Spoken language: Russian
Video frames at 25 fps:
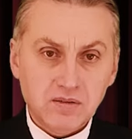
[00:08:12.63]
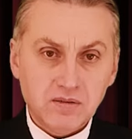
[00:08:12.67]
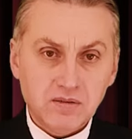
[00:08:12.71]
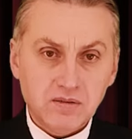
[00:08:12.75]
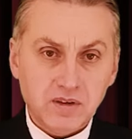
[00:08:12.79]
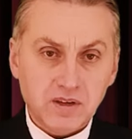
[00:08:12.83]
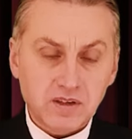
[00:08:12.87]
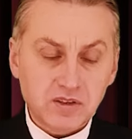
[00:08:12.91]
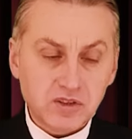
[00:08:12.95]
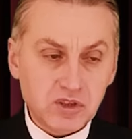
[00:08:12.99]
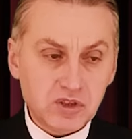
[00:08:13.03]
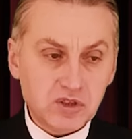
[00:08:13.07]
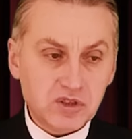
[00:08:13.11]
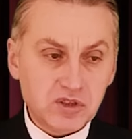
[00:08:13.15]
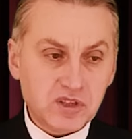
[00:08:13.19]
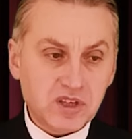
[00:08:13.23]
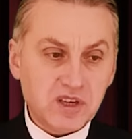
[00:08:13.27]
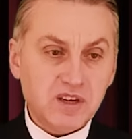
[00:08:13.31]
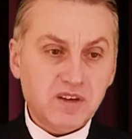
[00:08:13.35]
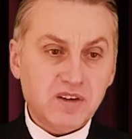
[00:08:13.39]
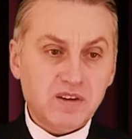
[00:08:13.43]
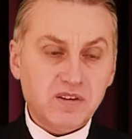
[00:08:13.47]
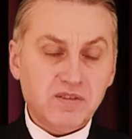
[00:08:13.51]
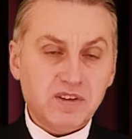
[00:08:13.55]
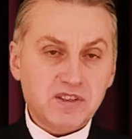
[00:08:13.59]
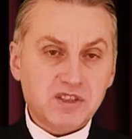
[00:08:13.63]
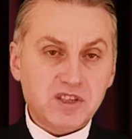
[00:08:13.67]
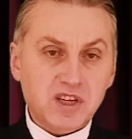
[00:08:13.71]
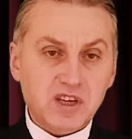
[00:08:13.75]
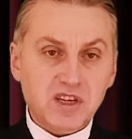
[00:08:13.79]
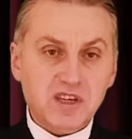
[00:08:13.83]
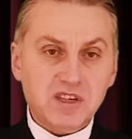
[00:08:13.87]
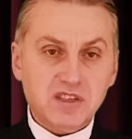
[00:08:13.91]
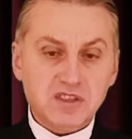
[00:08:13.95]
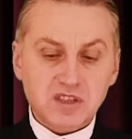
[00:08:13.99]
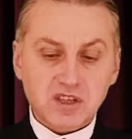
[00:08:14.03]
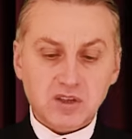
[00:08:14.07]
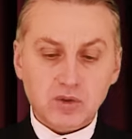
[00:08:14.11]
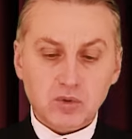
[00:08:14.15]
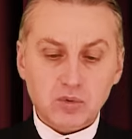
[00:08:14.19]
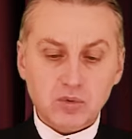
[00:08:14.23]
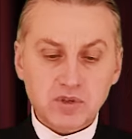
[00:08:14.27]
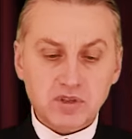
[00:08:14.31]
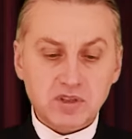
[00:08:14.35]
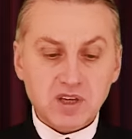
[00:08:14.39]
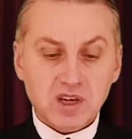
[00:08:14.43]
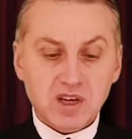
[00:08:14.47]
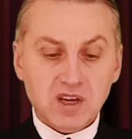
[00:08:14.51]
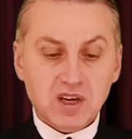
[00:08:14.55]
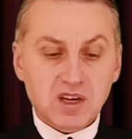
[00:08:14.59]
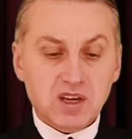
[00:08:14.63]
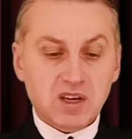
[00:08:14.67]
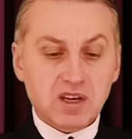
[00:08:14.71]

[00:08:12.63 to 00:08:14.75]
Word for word: Фактически воцариться. То есть